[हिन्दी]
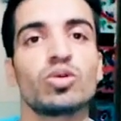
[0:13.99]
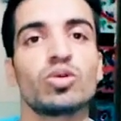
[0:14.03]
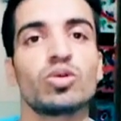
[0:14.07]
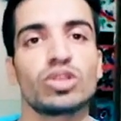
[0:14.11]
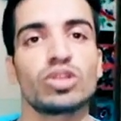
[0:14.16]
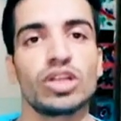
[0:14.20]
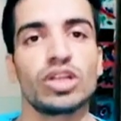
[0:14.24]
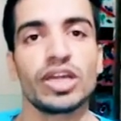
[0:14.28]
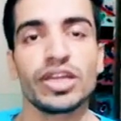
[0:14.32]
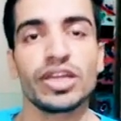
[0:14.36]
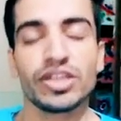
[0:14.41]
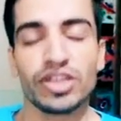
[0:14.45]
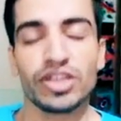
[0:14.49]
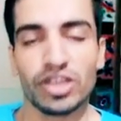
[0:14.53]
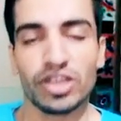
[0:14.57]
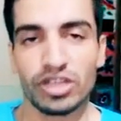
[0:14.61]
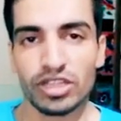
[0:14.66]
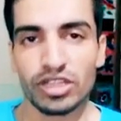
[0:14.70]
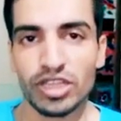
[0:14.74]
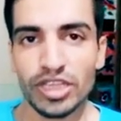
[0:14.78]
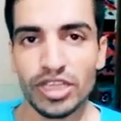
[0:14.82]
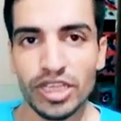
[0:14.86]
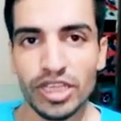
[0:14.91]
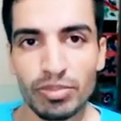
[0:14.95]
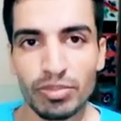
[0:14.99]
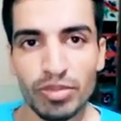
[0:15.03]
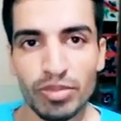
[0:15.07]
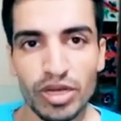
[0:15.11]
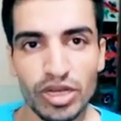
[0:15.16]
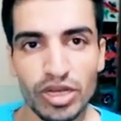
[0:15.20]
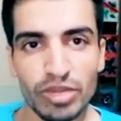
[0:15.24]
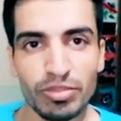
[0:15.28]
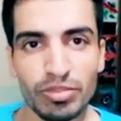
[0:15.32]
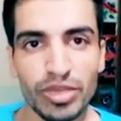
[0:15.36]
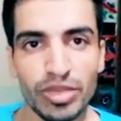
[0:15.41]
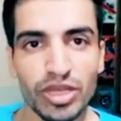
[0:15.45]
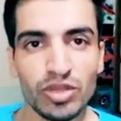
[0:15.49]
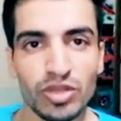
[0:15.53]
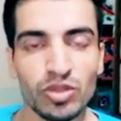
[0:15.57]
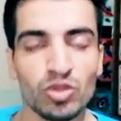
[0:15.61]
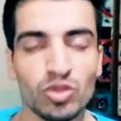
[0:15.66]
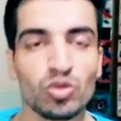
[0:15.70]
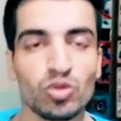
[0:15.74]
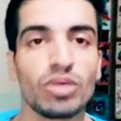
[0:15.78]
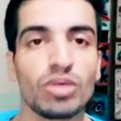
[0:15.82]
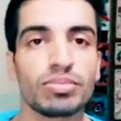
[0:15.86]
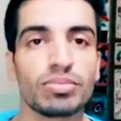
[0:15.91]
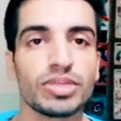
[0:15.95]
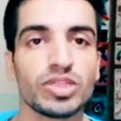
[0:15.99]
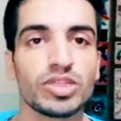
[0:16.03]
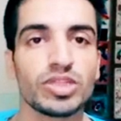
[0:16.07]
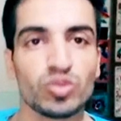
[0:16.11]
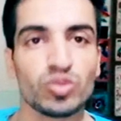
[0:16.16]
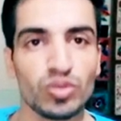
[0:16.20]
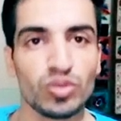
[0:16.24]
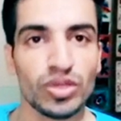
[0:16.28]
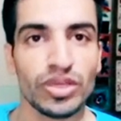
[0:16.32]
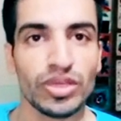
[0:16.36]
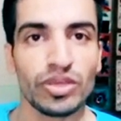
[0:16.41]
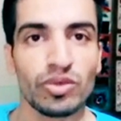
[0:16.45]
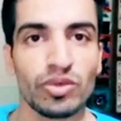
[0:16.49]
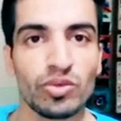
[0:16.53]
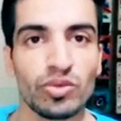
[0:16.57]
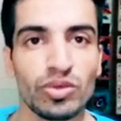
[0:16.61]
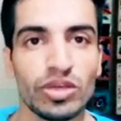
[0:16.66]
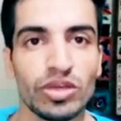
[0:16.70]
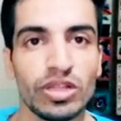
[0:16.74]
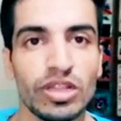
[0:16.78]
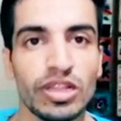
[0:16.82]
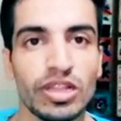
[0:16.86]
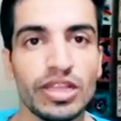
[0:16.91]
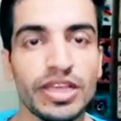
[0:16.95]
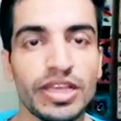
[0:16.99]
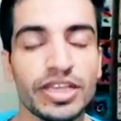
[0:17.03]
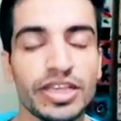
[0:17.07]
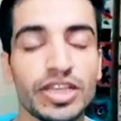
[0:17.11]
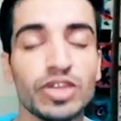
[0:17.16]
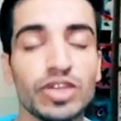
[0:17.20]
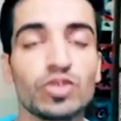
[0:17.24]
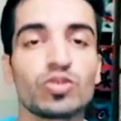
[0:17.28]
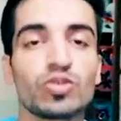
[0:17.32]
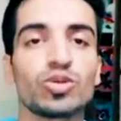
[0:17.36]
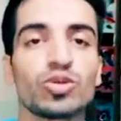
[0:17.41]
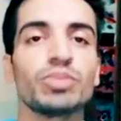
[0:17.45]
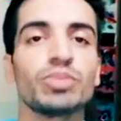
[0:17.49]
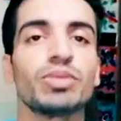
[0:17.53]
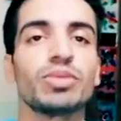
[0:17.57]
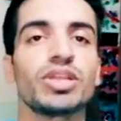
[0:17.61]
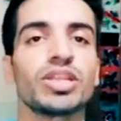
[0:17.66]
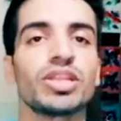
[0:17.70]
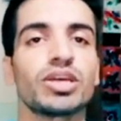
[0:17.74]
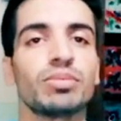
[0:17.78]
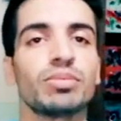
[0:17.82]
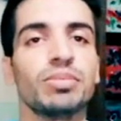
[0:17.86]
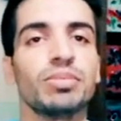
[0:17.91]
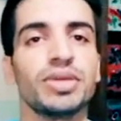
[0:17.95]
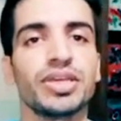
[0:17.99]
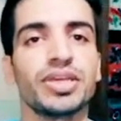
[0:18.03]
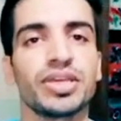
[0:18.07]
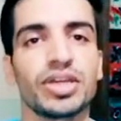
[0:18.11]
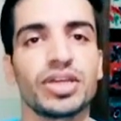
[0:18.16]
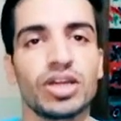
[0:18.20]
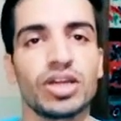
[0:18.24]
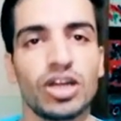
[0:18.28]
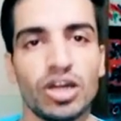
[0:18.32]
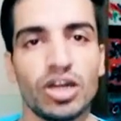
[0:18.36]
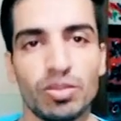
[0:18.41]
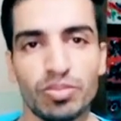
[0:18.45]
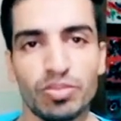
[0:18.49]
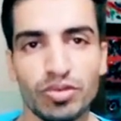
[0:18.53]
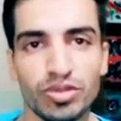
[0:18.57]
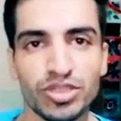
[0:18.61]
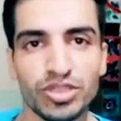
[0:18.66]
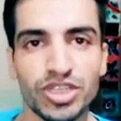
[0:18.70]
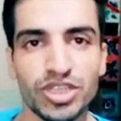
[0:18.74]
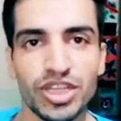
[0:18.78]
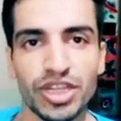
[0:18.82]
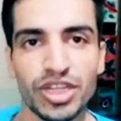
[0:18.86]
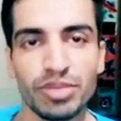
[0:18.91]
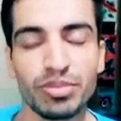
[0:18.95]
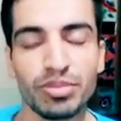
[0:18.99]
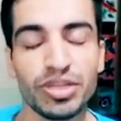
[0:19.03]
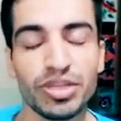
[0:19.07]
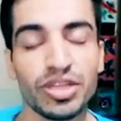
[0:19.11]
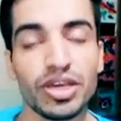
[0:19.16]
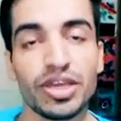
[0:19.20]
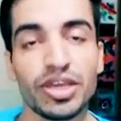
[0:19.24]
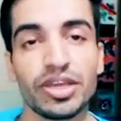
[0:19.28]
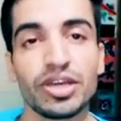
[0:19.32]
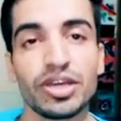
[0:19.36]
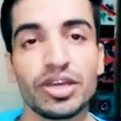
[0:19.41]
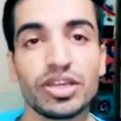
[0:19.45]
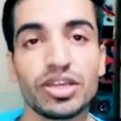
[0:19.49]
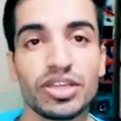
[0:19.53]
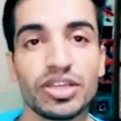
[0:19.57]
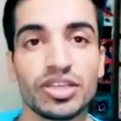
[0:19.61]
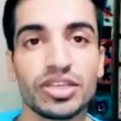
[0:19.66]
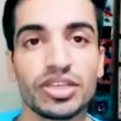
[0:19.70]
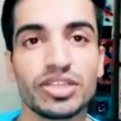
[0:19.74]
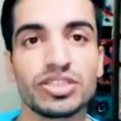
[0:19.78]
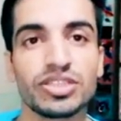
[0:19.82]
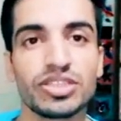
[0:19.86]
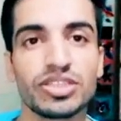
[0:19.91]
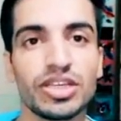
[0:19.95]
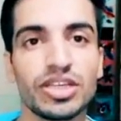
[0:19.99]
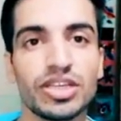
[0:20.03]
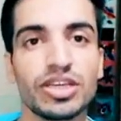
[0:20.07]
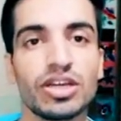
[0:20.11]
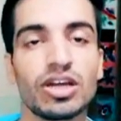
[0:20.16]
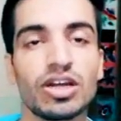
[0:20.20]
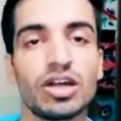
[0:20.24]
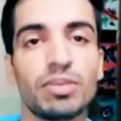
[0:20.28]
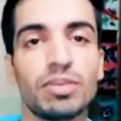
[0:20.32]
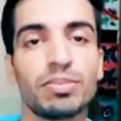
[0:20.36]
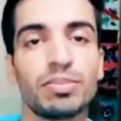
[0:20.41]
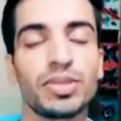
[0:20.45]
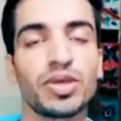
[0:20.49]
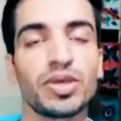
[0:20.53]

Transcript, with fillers: ऑनलाइन अर्निंग के बारे में तो आपने सुना ही होगा लेकिन कोई बंदा भी आपको ये नहीं बताएगा कि कैसे आपने